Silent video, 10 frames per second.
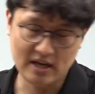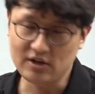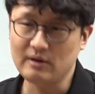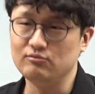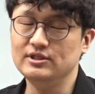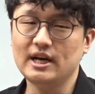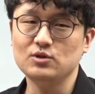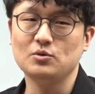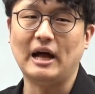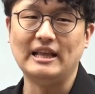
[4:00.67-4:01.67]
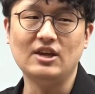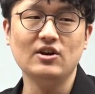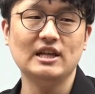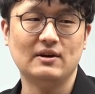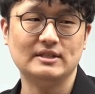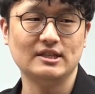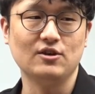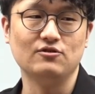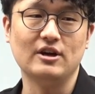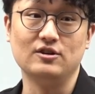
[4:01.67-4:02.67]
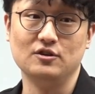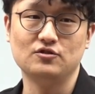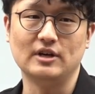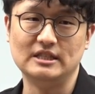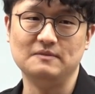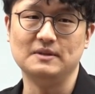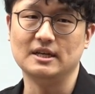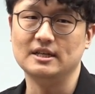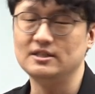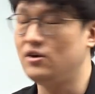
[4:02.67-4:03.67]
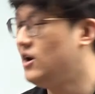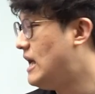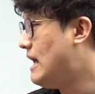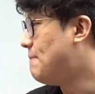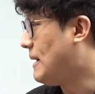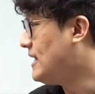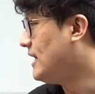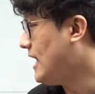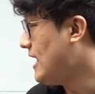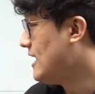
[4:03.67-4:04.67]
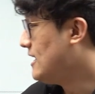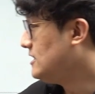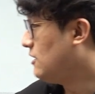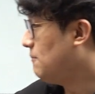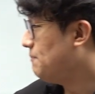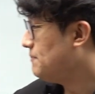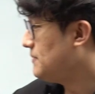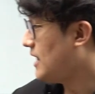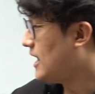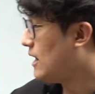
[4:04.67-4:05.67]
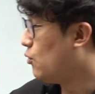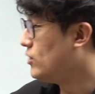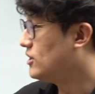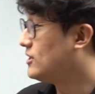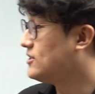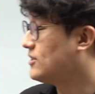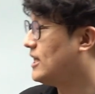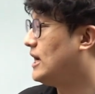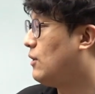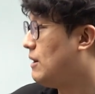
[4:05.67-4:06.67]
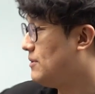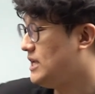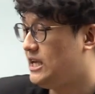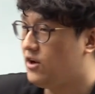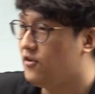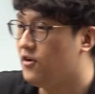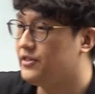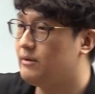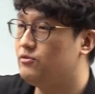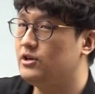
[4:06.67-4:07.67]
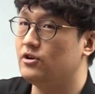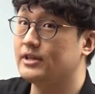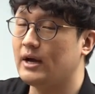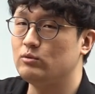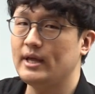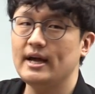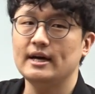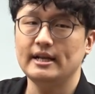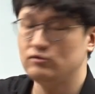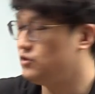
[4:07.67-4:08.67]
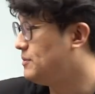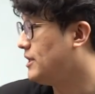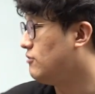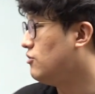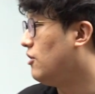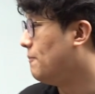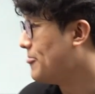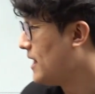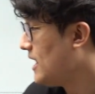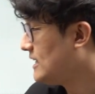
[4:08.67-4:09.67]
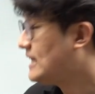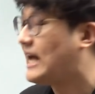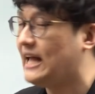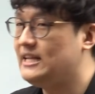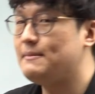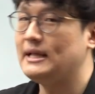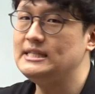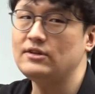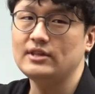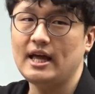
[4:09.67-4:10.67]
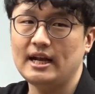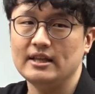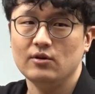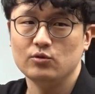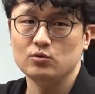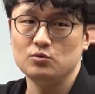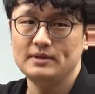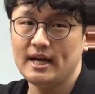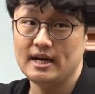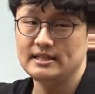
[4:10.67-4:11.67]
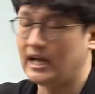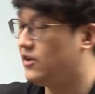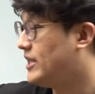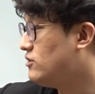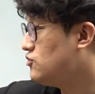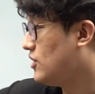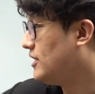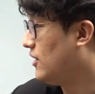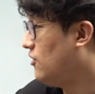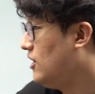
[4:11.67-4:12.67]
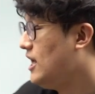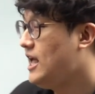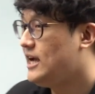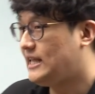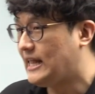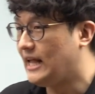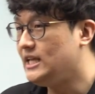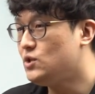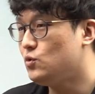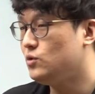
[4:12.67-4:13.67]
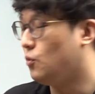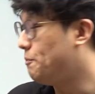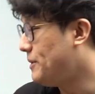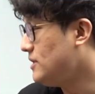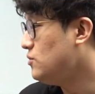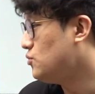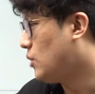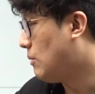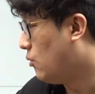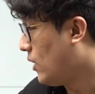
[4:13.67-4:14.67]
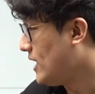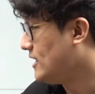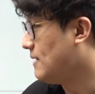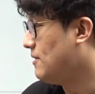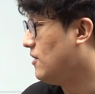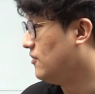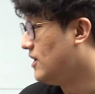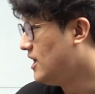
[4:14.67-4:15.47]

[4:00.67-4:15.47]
이렇게 문제가 좀간결이 나왔을 경우에 그럴 수가 있습니다. 그래서 만약에 시험 때가 오히려 더 썼다라고 하면 이런 것 때문에 그렇다고 생각을 해주시면 되고요. 근데 다들 많이 썼다라는 것도 좀 생각을 당연히 해주셔야 돼요. 근데 난이도를 높이는 요소가 뭐가 있냐면